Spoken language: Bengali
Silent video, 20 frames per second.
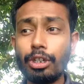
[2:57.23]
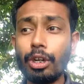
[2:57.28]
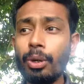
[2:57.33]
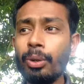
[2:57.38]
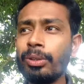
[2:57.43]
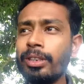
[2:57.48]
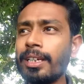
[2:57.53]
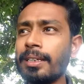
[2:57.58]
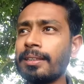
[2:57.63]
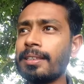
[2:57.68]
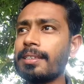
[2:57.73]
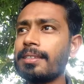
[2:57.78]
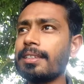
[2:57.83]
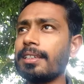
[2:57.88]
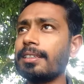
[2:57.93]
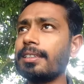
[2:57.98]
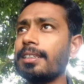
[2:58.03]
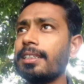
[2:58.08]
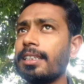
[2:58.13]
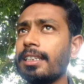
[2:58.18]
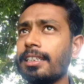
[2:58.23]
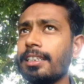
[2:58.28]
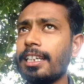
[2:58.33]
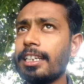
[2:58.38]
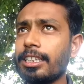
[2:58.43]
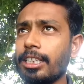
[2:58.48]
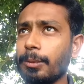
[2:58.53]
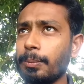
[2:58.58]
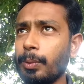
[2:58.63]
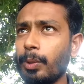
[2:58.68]
যখন দেখতেছেন
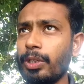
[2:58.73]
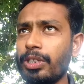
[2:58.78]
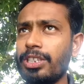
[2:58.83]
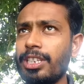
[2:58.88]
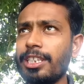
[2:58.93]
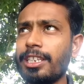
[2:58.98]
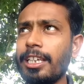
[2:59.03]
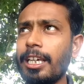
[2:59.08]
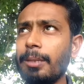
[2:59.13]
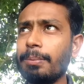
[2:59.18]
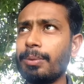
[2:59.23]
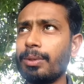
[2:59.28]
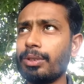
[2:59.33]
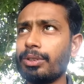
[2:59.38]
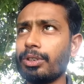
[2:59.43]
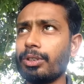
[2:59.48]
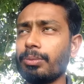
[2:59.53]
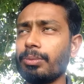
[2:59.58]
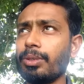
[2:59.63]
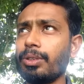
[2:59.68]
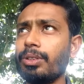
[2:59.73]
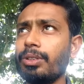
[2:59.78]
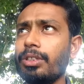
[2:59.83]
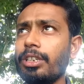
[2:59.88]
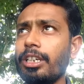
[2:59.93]
দেশের পরিস্থিতি এই প্রজন্ম